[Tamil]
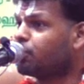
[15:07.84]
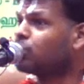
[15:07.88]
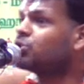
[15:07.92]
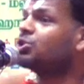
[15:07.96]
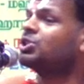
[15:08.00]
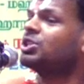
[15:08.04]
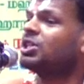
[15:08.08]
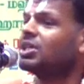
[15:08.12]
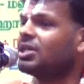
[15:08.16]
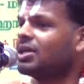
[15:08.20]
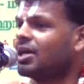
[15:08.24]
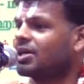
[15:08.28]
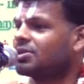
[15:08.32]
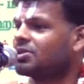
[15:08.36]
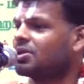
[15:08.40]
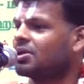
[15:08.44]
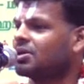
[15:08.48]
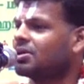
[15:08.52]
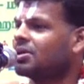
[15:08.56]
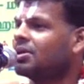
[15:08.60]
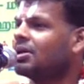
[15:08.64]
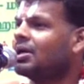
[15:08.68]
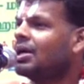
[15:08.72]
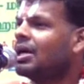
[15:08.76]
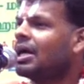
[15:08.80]
புற்றுன்னு
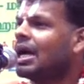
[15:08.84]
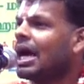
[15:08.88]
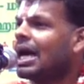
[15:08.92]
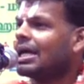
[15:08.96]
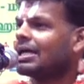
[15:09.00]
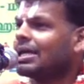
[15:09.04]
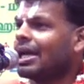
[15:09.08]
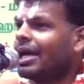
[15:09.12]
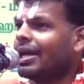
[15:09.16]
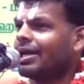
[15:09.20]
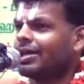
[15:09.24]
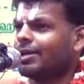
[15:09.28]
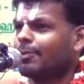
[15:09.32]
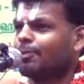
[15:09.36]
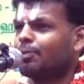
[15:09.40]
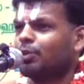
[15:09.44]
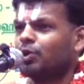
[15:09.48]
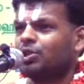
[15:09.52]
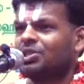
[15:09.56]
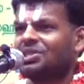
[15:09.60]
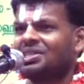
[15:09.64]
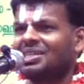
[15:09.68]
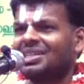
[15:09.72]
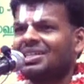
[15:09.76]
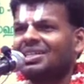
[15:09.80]
அர்த்தம் அதனால் அந்த
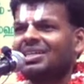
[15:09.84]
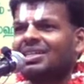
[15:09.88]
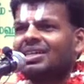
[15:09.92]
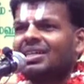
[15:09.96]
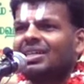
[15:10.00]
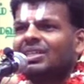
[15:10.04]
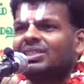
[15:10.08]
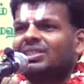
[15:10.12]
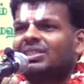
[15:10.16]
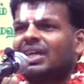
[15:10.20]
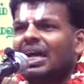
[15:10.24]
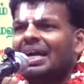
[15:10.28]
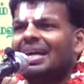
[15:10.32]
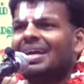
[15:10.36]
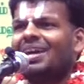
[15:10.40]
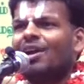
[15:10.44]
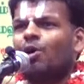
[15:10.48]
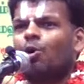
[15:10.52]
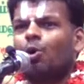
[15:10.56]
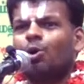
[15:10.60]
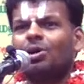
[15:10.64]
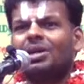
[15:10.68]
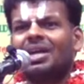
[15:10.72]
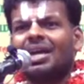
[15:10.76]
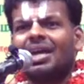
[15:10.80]
புற்று செடி
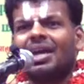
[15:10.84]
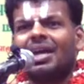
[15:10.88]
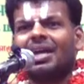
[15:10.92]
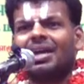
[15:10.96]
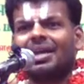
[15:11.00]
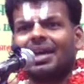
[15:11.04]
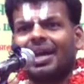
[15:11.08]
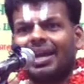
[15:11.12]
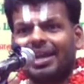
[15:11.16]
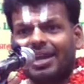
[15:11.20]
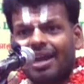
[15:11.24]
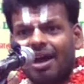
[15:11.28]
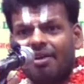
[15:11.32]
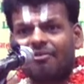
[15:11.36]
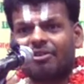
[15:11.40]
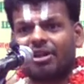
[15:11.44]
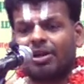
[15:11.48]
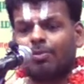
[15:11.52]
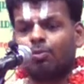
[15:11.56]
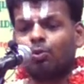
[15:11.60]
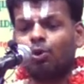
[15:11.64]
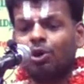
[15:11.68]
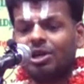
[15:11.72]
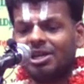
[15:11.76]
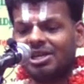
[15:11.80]
கொடி எல்லாம்
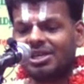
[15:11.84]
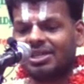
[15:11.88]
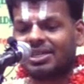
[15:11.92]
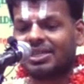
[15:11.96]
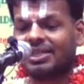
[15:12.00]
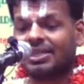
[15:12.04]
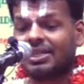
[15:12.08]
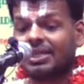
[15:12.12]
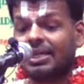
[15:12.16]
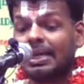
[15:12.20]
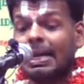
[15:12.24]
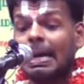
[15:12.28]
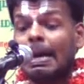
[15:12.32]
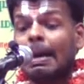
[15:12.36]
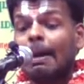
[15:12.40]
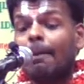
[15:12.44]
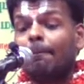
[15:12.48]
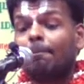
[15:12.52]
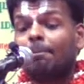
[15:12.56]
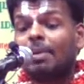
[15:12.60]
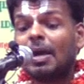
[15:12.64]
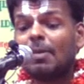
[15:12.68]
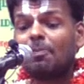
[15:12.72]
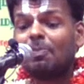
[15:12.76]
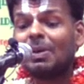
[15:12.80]
மூடி இருக்கு
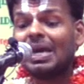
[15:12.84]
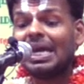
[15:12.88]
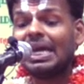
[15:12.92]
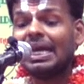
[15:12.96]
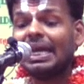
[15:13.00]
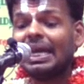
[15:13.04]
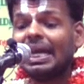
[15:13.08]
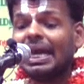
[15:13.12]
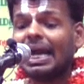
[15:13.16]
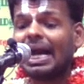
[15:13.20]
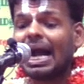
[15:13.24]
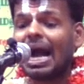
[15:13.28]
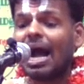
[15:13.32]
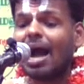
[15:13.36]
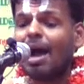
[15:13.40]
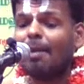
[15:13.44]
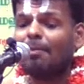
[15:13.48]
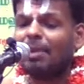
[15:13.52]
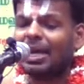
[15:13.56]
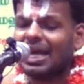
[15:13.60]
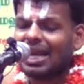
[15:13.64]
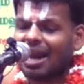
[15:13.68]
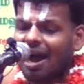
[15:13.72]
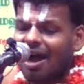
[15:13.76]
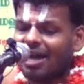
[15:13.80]

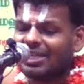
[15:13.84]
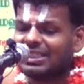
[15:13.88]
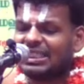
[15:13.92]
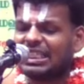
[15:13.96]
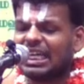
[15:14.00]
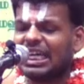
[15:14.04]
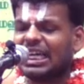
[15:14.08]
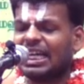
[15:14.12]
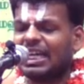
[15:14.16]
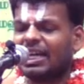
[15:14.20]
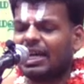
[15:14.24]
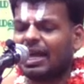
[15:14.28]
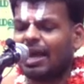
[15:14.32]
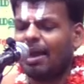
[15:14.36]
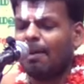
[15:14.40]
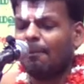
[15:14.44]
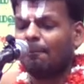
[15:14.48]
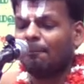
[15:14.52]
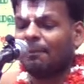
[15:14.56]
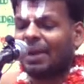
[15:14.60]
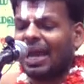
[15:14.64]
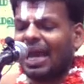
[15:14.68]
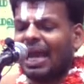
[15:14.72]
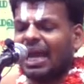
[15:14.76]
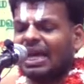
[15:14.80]
பிபீலிகாபிராச்சீர்ண
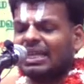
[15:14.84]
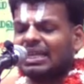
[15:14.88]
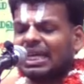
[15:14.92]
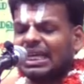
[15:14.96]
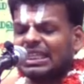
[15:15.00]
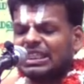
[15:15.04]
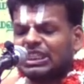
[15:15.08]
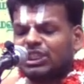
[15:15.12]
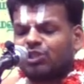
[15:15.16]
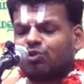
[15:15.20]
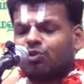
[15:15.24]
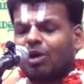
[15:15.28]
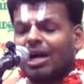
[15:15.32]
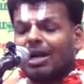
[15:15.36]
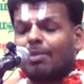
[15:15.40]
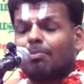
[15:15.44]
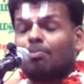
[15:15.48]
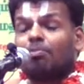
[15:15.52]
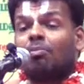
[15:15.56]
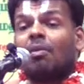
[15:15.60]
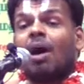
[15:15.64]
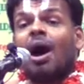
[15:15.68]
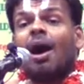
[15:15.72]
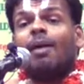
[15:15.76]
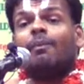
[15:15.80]
மேதஸ்துவக்
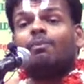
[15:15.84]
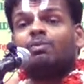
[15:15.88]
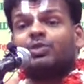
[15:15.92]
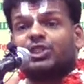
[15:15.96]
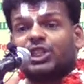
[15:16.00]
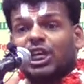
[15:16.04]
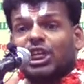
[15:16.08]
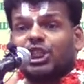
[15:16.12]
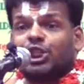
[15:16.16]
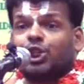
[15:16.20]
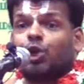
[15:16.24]
மாம்ச